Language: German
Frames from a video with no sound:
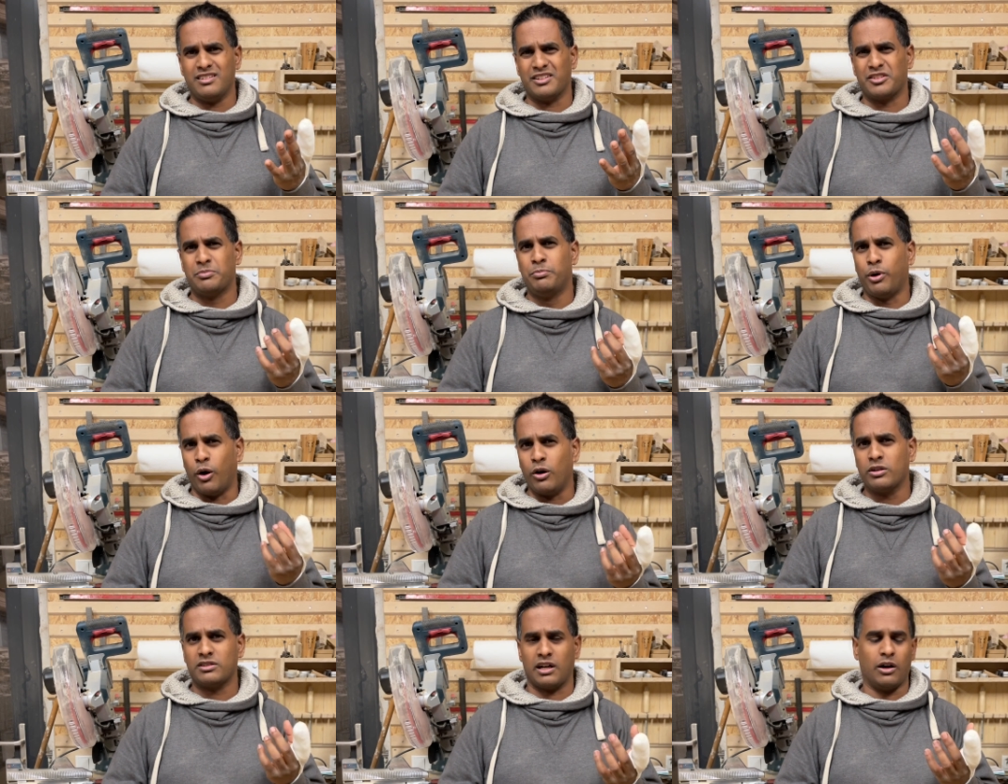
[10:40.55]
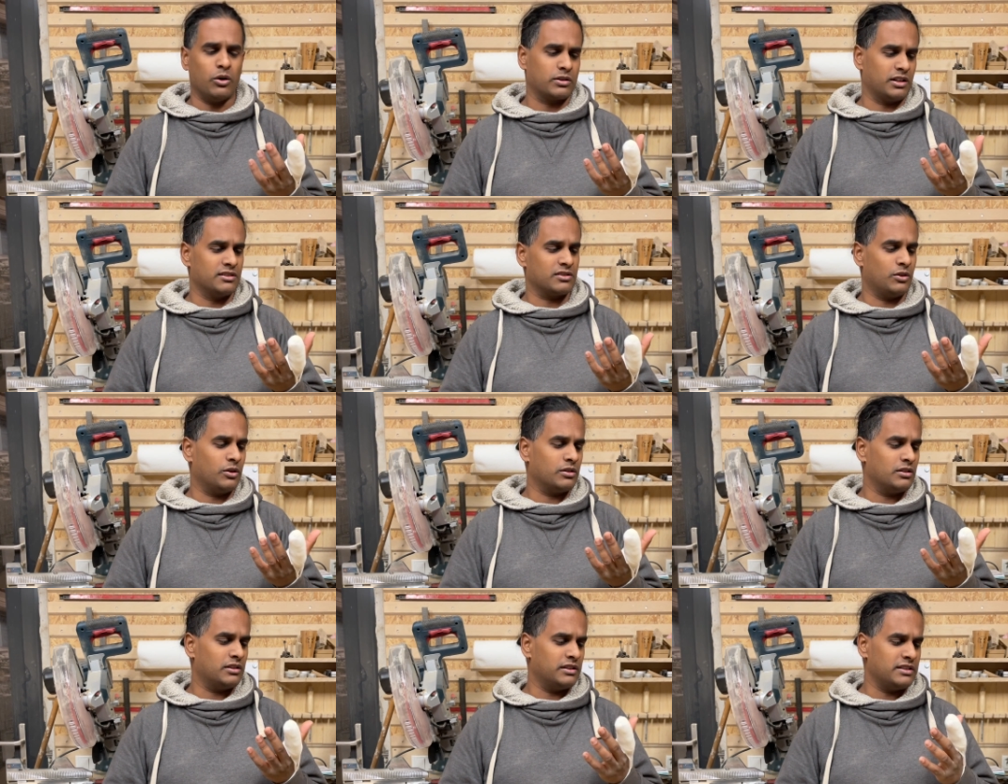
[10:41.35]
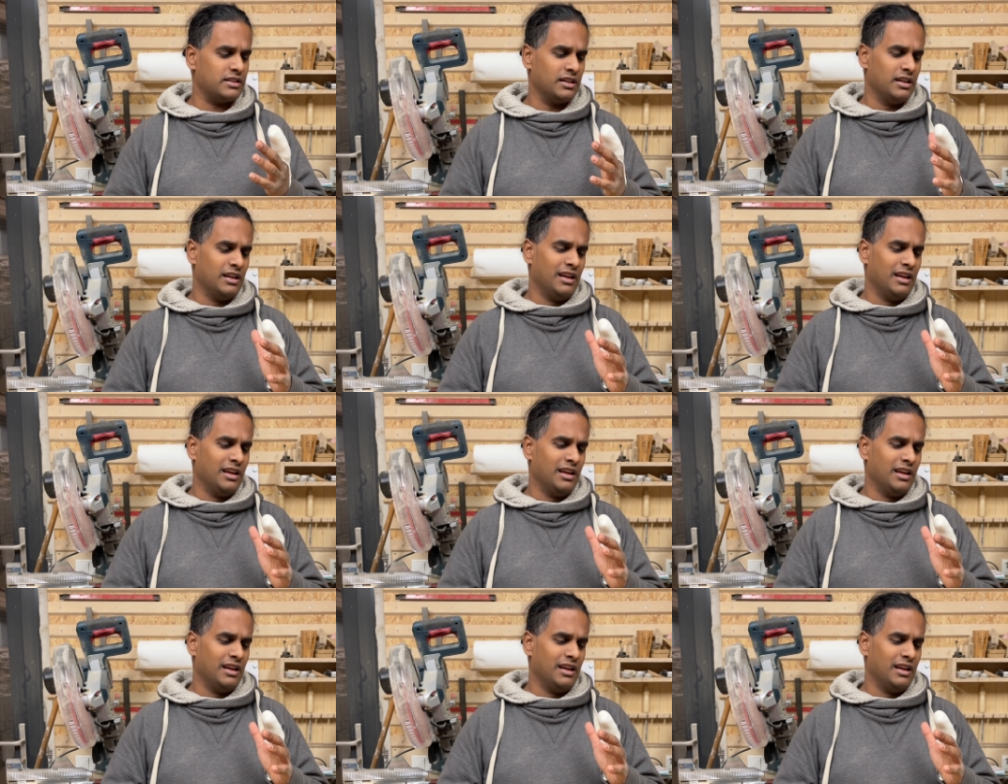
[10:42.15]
es pocht auch ganz ordentlich,